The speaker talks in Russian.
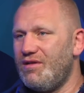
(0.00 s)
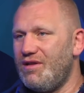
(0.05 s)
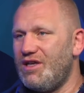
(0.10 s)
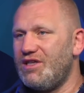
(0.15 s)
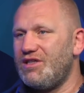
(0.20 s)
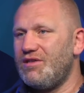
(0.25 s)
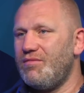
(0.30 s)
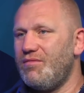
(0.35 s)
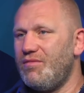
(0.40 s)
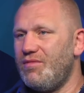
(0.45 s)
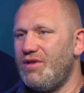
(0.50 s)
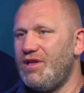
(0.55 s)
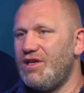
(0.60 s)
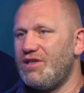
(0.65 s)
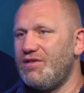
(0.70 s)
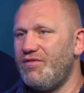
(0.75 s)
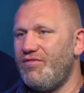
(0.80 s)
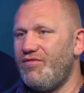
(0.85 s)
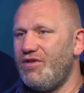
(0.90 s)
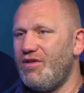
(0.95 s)
нашим,
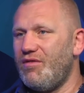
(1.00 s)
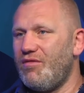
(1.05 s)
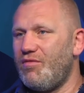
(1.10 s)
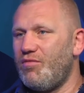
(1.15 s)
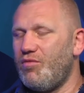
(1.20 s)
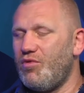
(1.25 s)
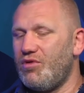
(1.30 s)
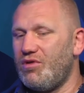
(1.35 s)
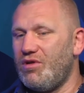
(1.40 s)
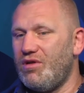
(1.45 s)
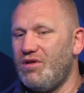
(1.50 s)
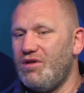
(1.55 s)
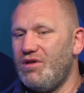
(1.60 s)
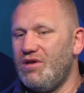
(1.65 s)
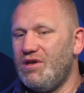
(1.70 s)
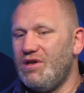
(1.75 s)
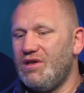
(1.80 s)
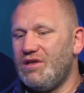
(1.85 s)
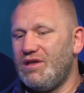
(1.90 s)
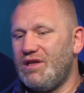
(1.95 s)
нашим видом спорта.
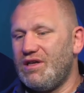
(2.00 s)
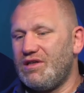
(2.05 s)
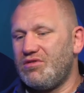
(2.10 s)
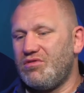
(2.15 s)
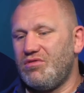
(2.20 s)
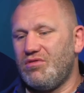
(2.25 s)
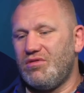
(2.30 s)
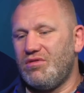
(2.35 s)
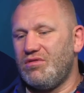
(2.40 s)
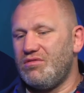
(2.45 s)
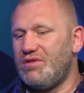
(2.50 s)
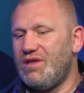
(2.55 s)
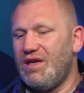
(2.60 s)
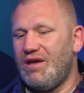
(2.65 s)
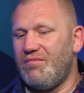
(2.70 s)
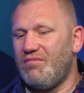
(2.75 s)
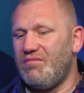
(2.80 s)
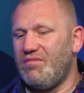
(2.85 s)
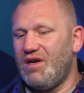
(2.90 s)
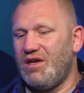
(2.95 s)
Так что
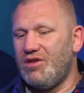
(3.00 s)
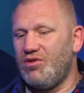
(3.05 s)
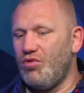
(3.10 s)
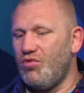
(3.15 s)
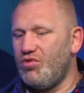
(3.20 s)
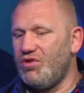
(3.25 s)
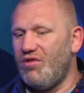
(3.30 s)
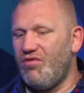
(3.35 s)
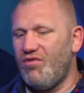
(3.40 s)
там одно